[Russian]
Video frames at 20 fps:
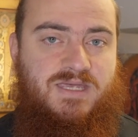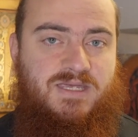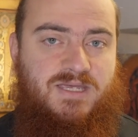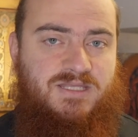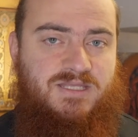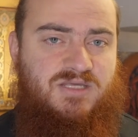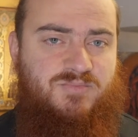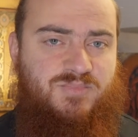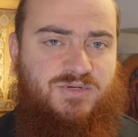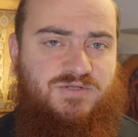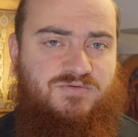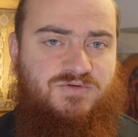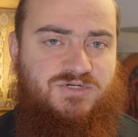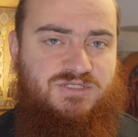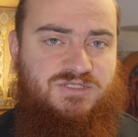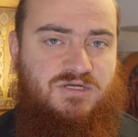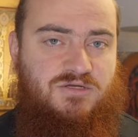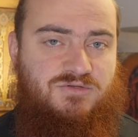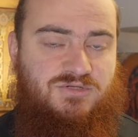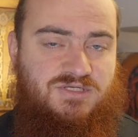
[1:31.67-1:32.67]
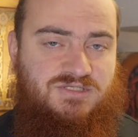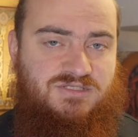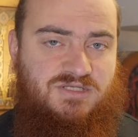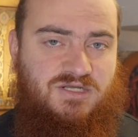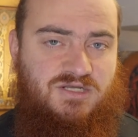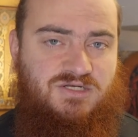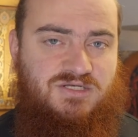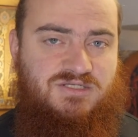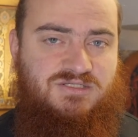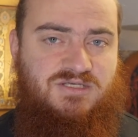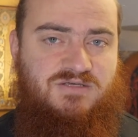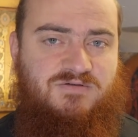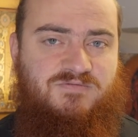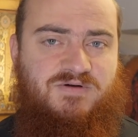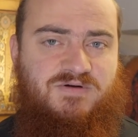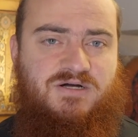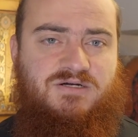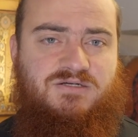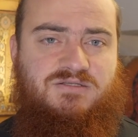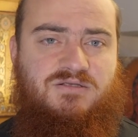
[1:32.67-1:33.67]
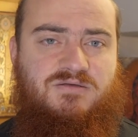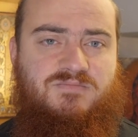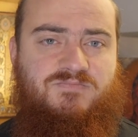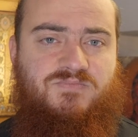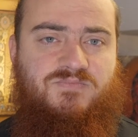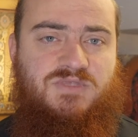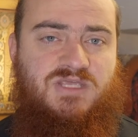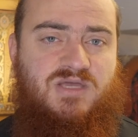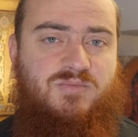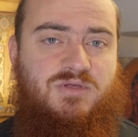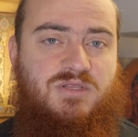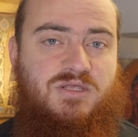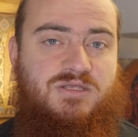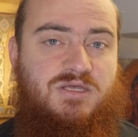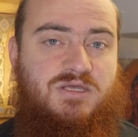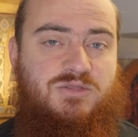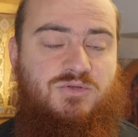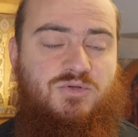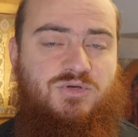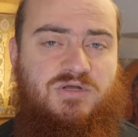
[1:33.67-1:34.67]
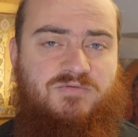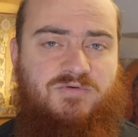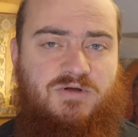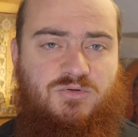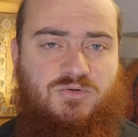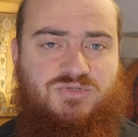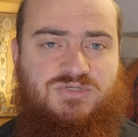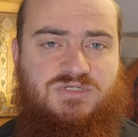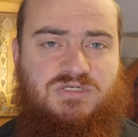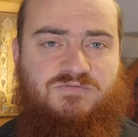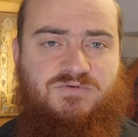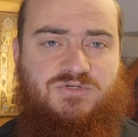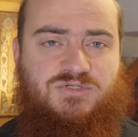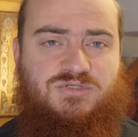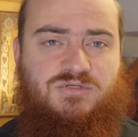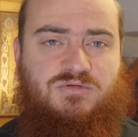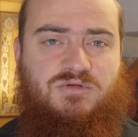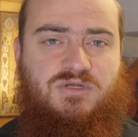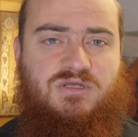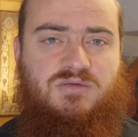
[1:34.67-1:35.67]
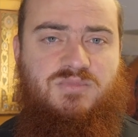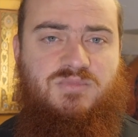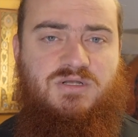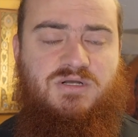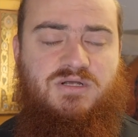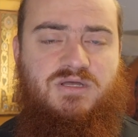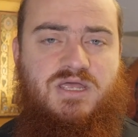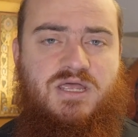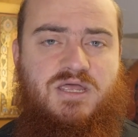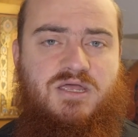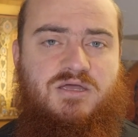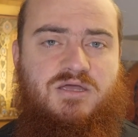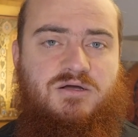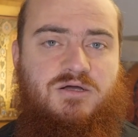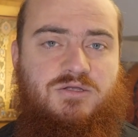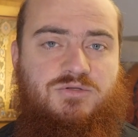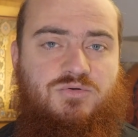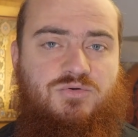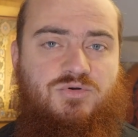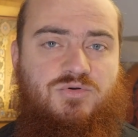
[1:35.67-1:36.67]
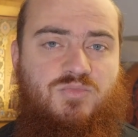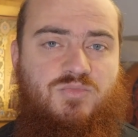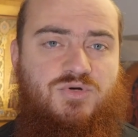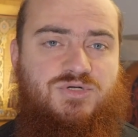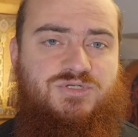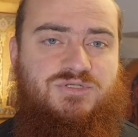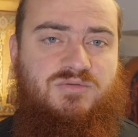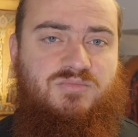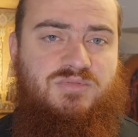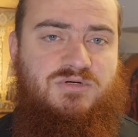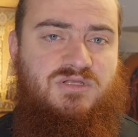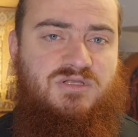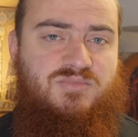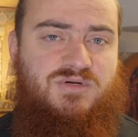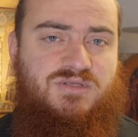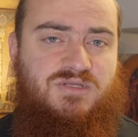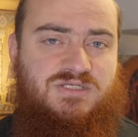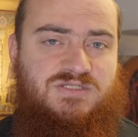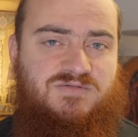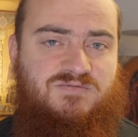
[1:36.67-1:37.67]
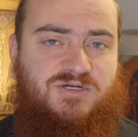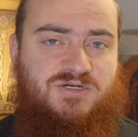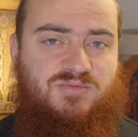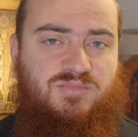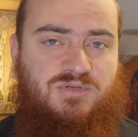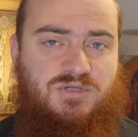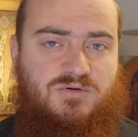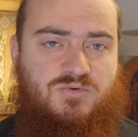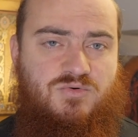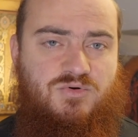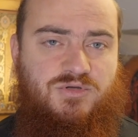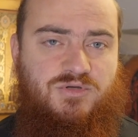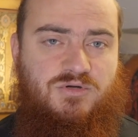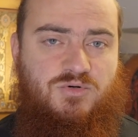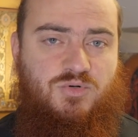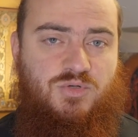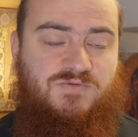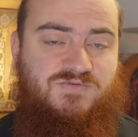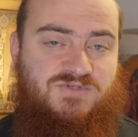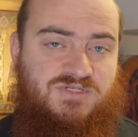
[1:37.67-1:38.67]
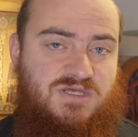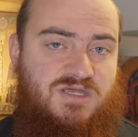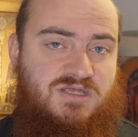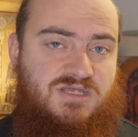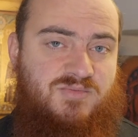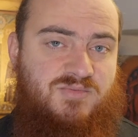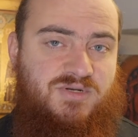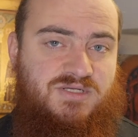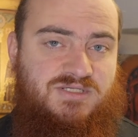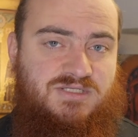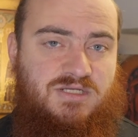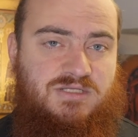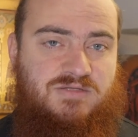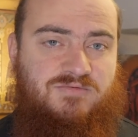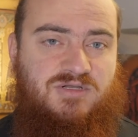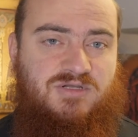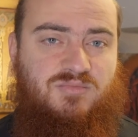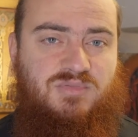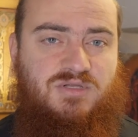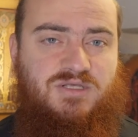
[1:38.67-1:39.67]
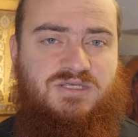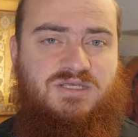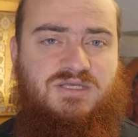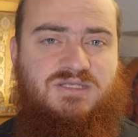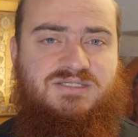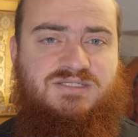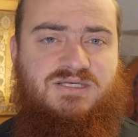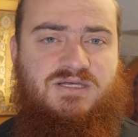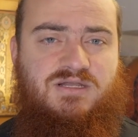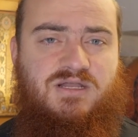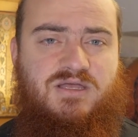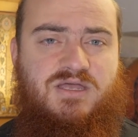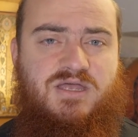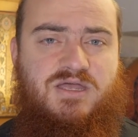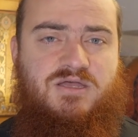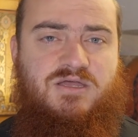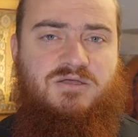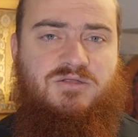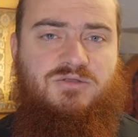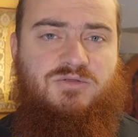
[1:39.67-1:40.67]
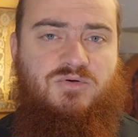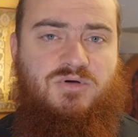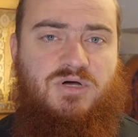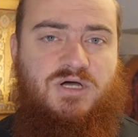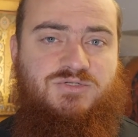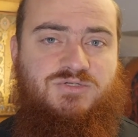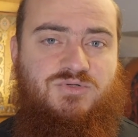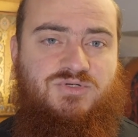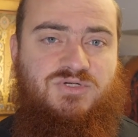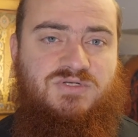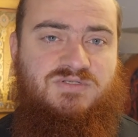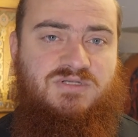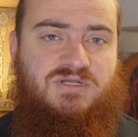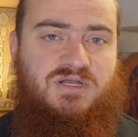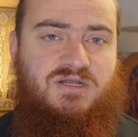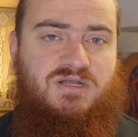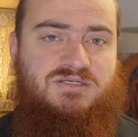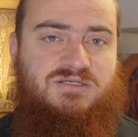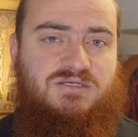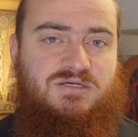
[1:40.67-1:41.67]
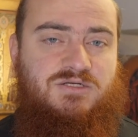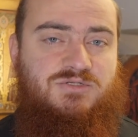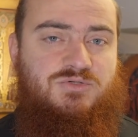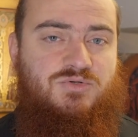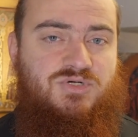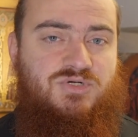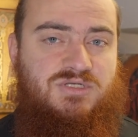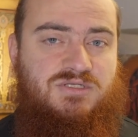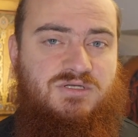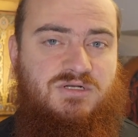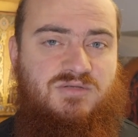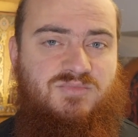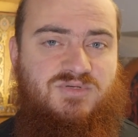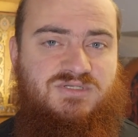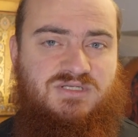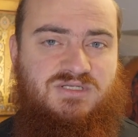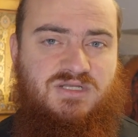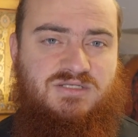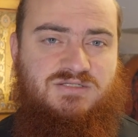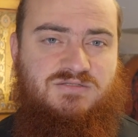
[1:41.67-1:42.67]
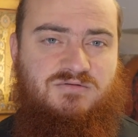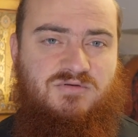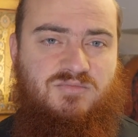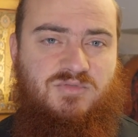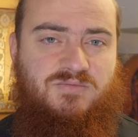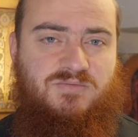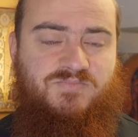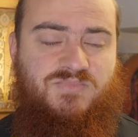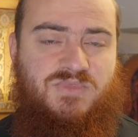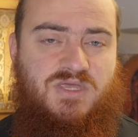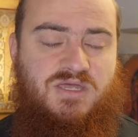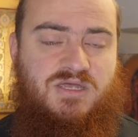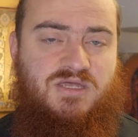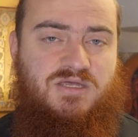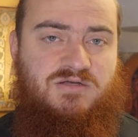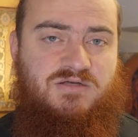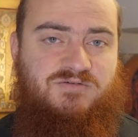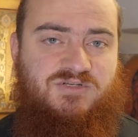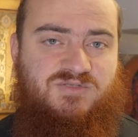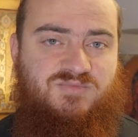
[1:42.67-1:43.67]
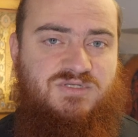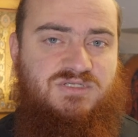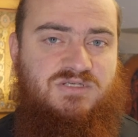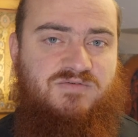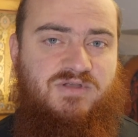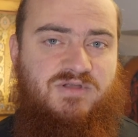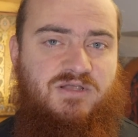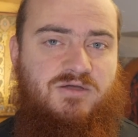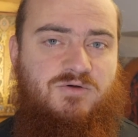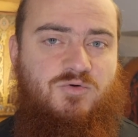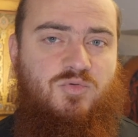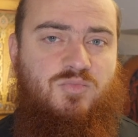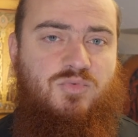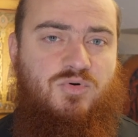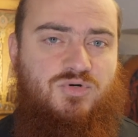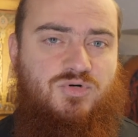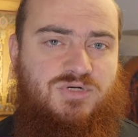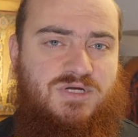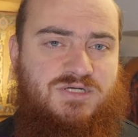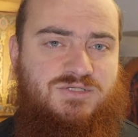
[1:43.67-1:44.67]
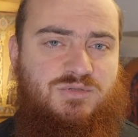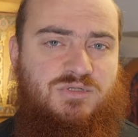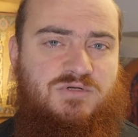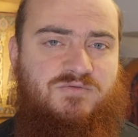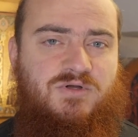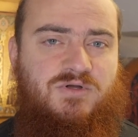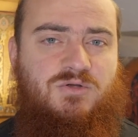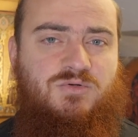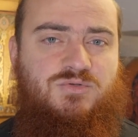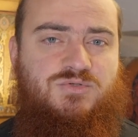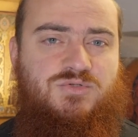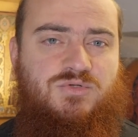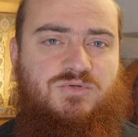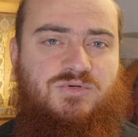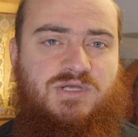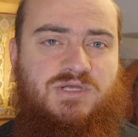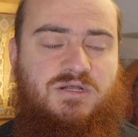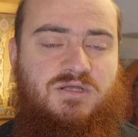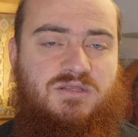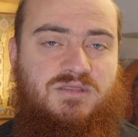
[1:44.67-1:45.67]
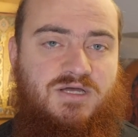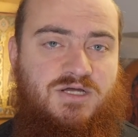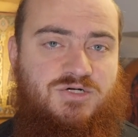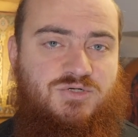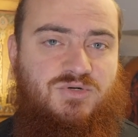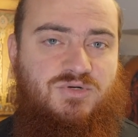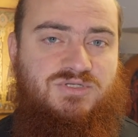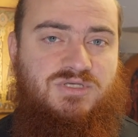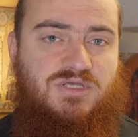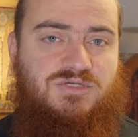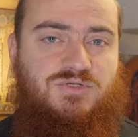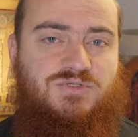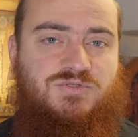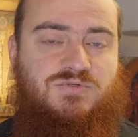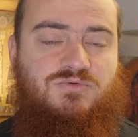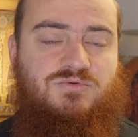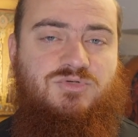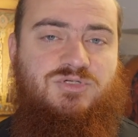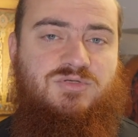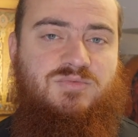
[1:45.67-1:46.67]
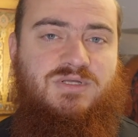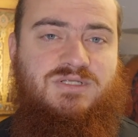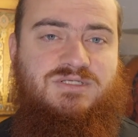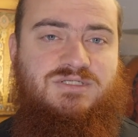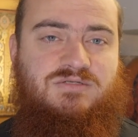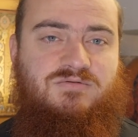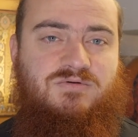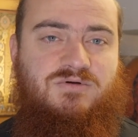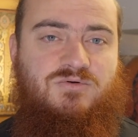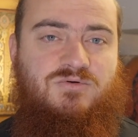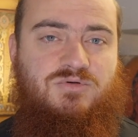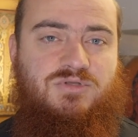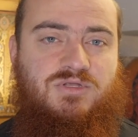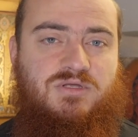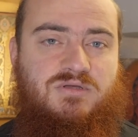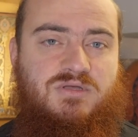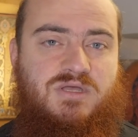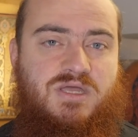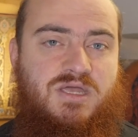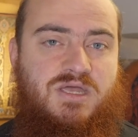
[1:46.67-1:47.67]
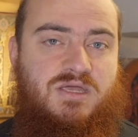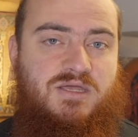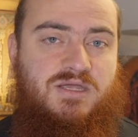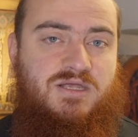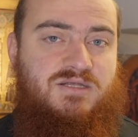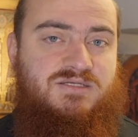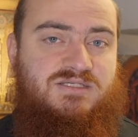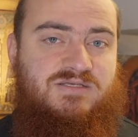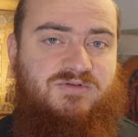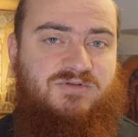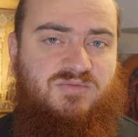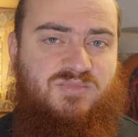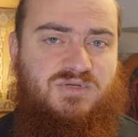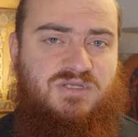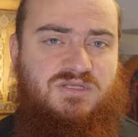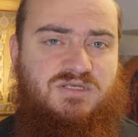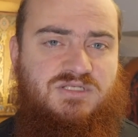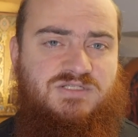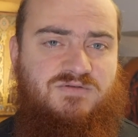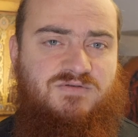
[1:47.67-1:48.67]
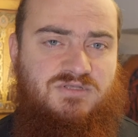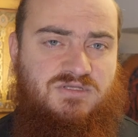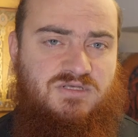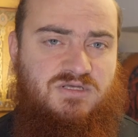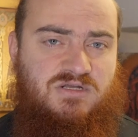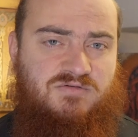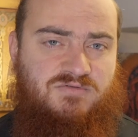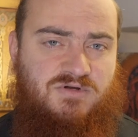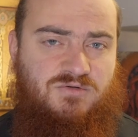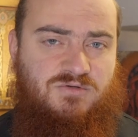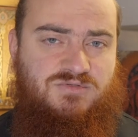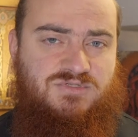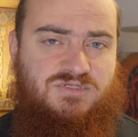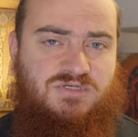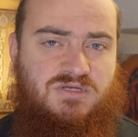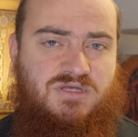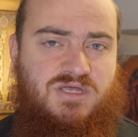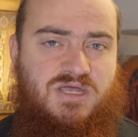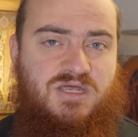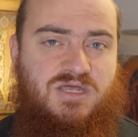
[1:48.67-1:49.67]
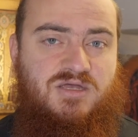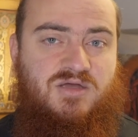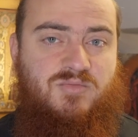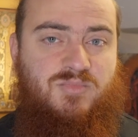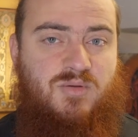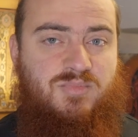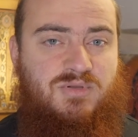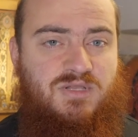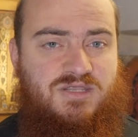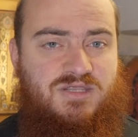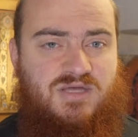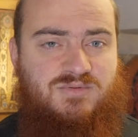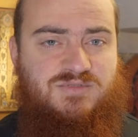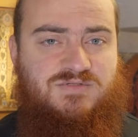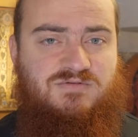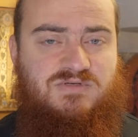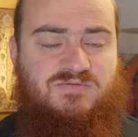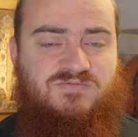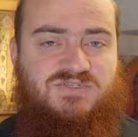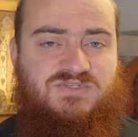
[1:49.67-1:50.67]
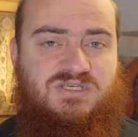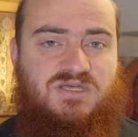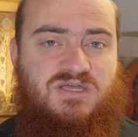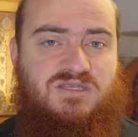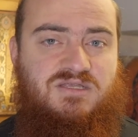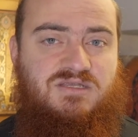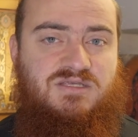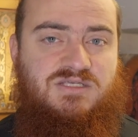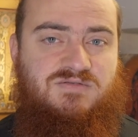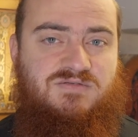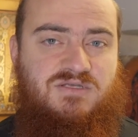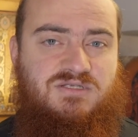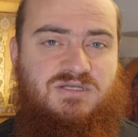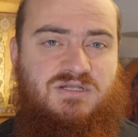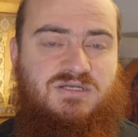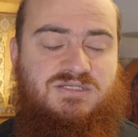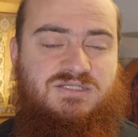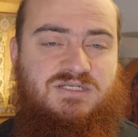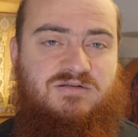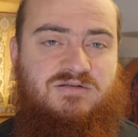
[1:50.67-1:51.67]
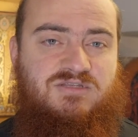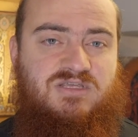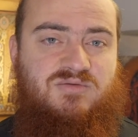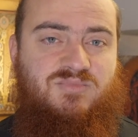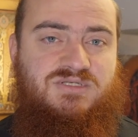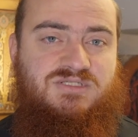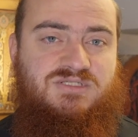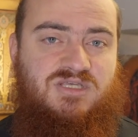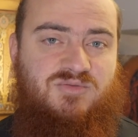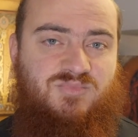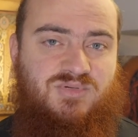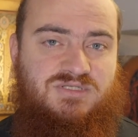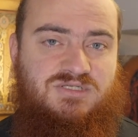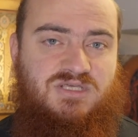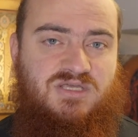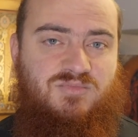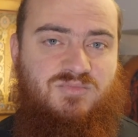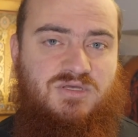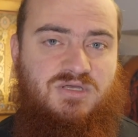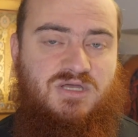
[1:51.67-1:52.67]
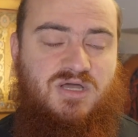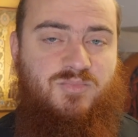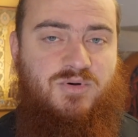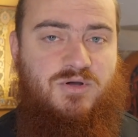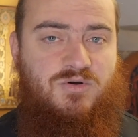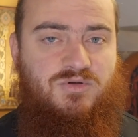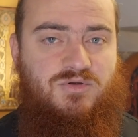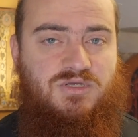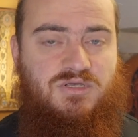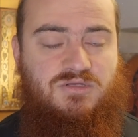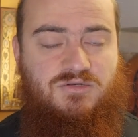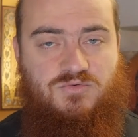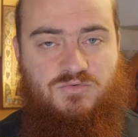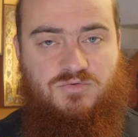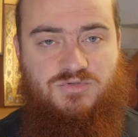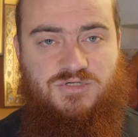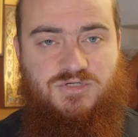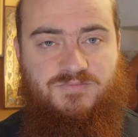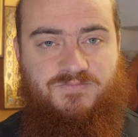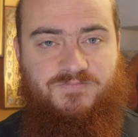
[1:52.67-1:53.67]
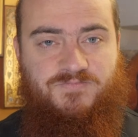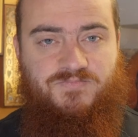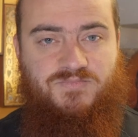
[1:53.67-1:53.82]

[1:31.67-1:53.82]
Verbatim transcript: Это подтверждают исторические факты. Не было ни одной революции в истории мира, которую можно было бы назвать благой, хоть все они преследовали благие цели, но осуществлялись разрушительными средствами. Возьмите Великую буржуазную революцию или нашу отечественную 17 года, или современные цветные революции, по плодам своим все они действительно сравнимы с эпидемией, а порой и хуже.